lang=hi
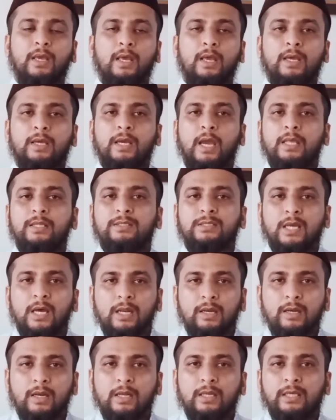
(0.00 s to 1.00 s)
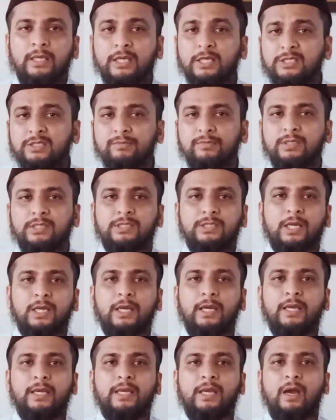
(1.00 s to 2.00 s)
का इंसान ये समझता
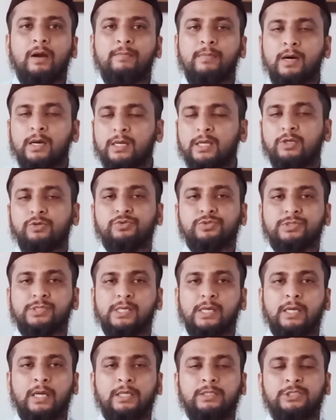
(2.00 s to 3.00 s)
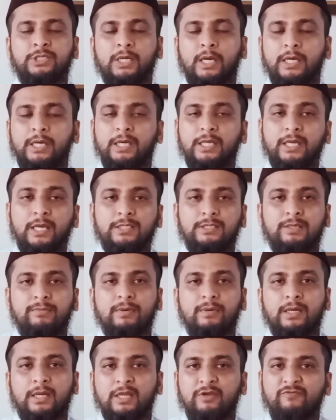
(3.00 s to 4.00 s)
है कि हम हर हरगे उसकी जो हड्डियाँ जमा
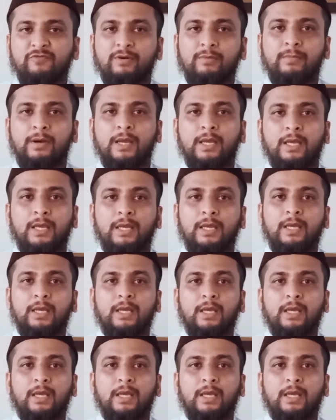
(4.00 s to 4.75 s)
नहीं फरमाएंगे